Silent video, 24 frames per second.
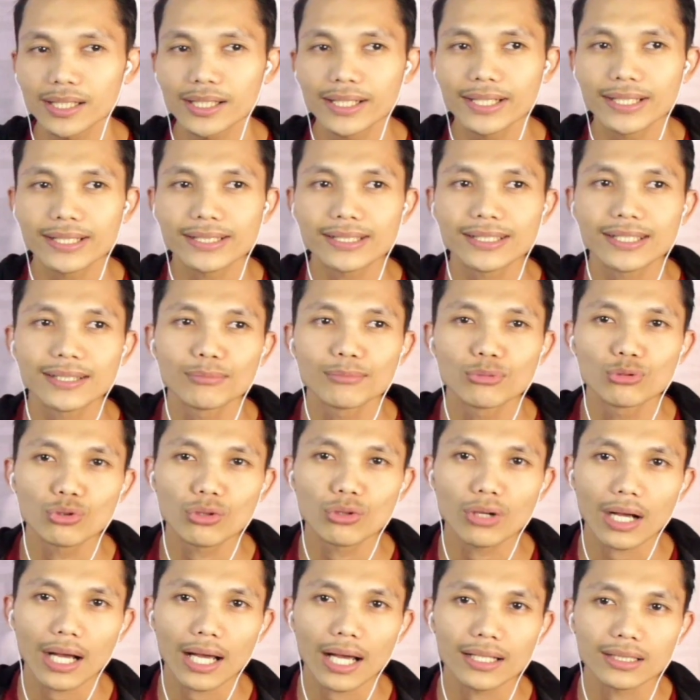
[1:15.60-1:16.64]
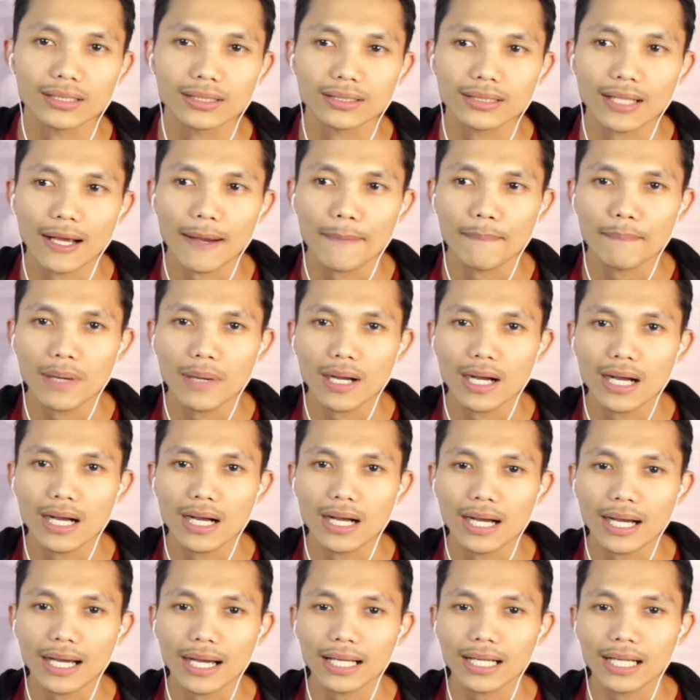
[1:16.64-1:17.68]
uh, disibukkan
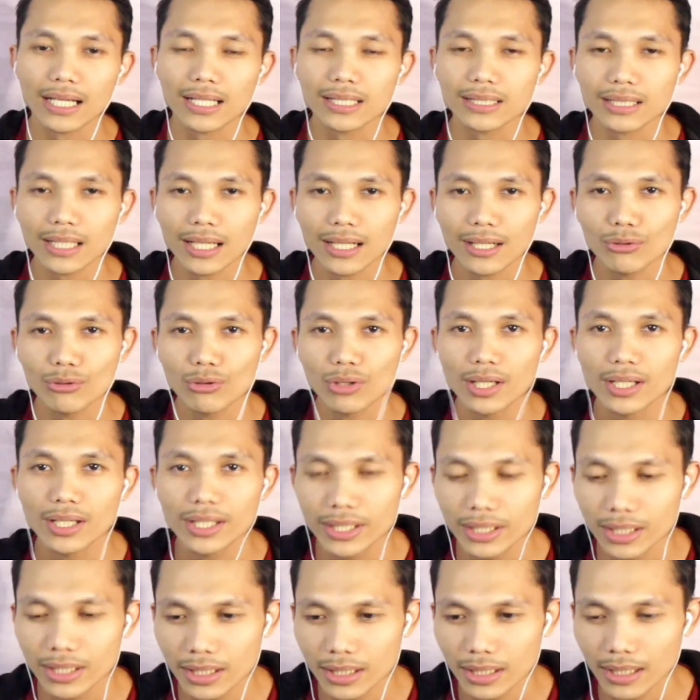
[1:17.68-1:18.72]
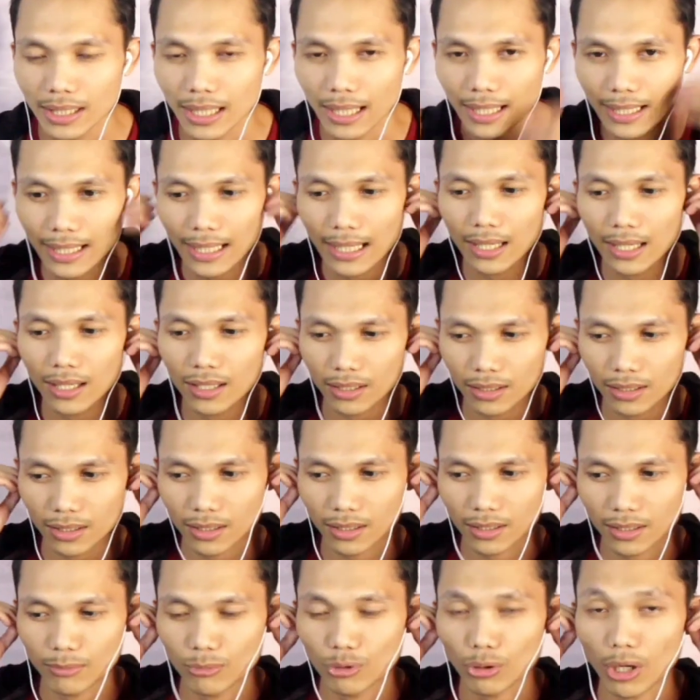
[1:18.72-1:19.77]
sama karena kan sekarang gue lagi
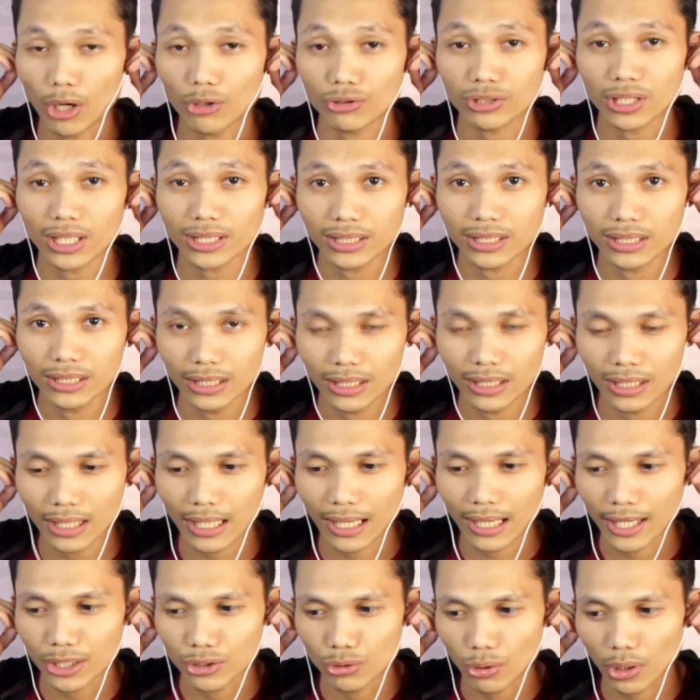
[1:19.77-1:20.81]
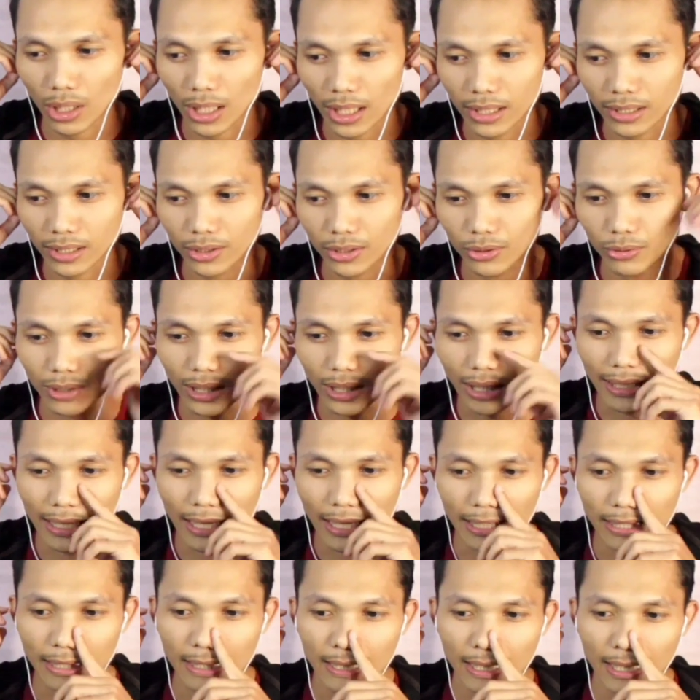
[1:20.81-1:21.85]
kayak uh, buka usaha sendiri kayak jualan
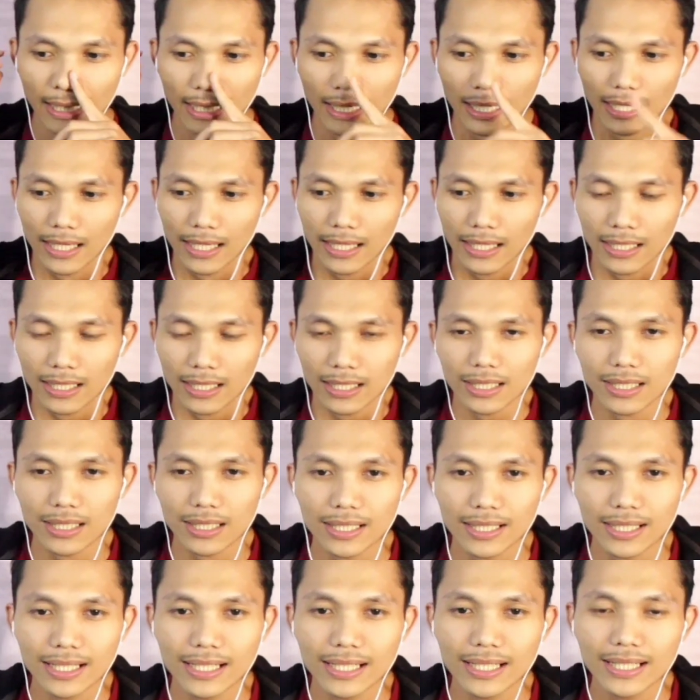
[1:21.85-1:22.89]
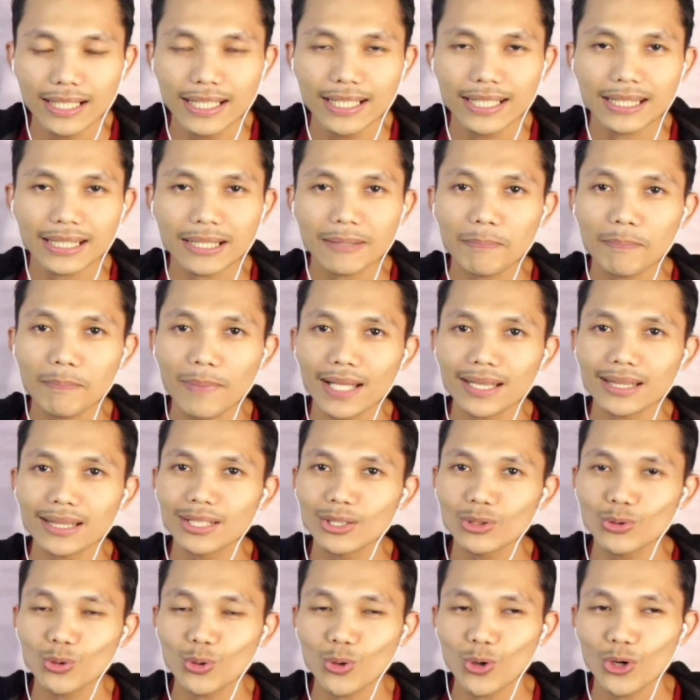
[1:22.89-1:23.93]
gitu ya dan di
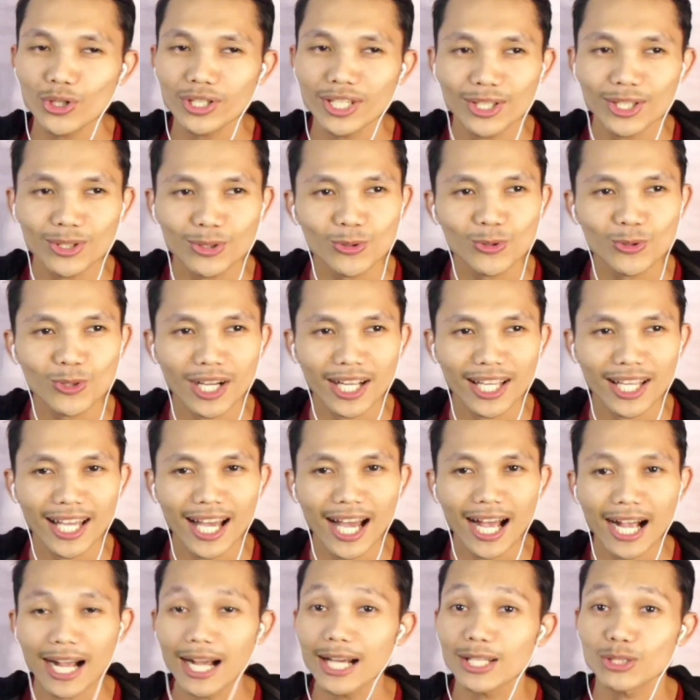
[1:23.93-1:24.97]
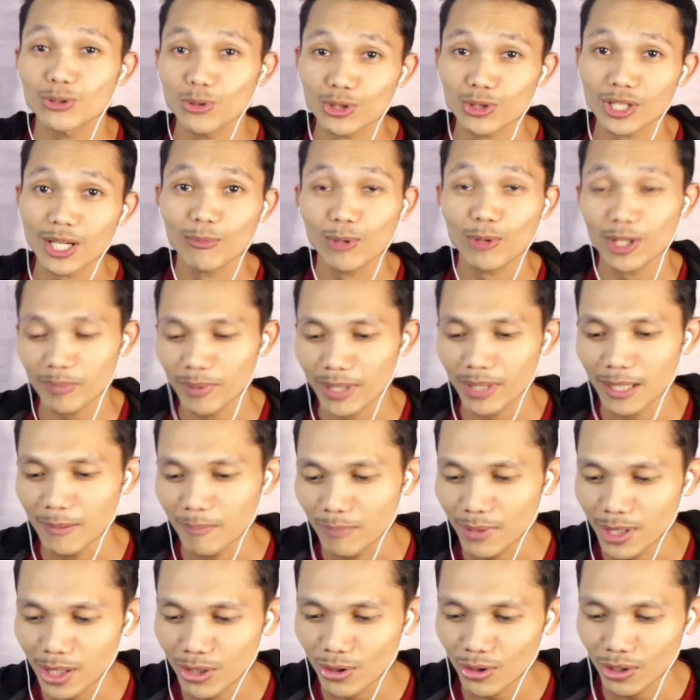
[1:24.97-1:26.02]
tempat di rukonya itu kayak agak susah
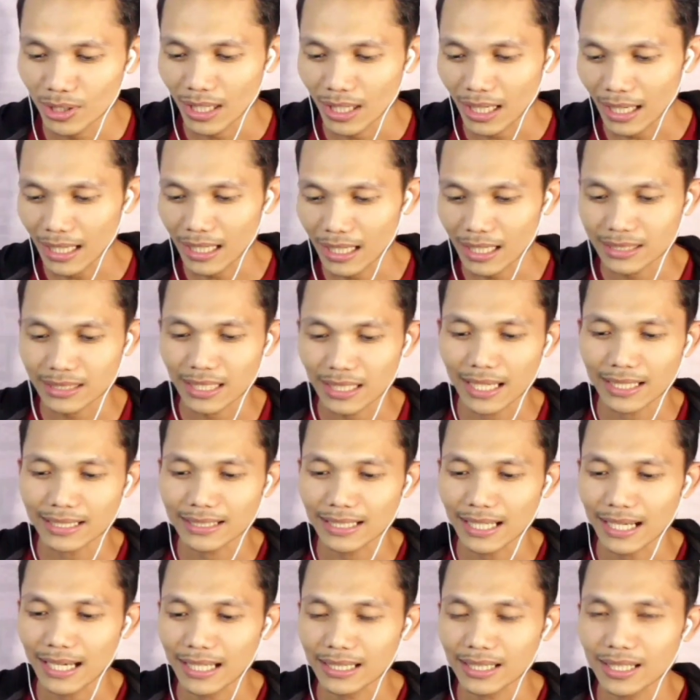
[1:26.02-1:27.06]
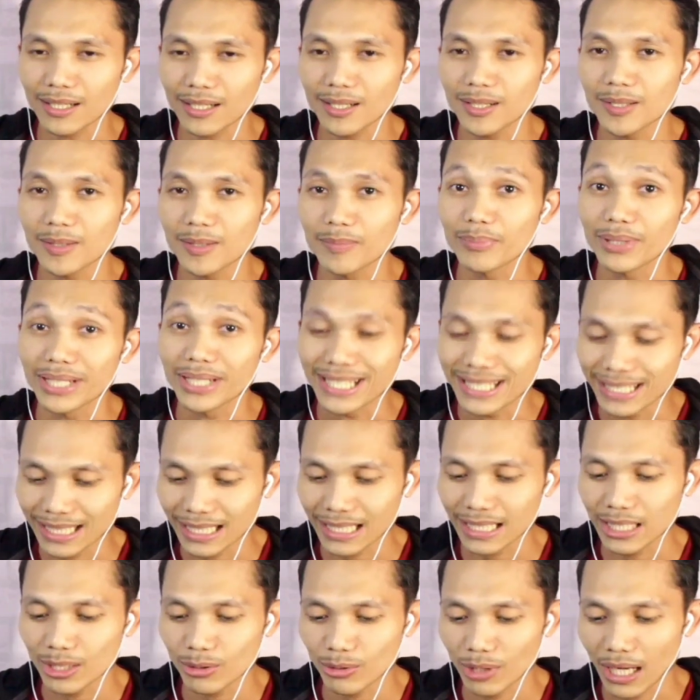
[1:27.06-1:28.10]
buat bikin video ya karena sangat-sangat uh,
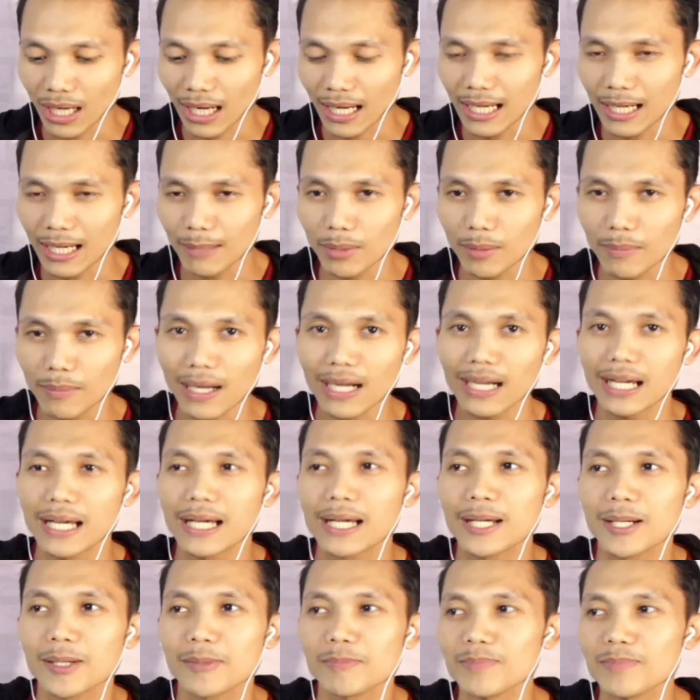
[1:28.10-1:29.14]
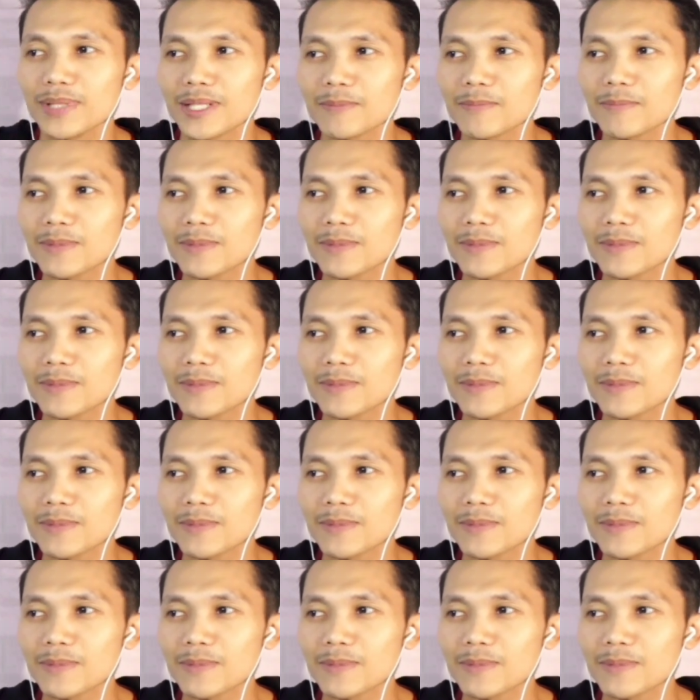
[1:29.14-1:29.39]
berisik gitu ya karena memang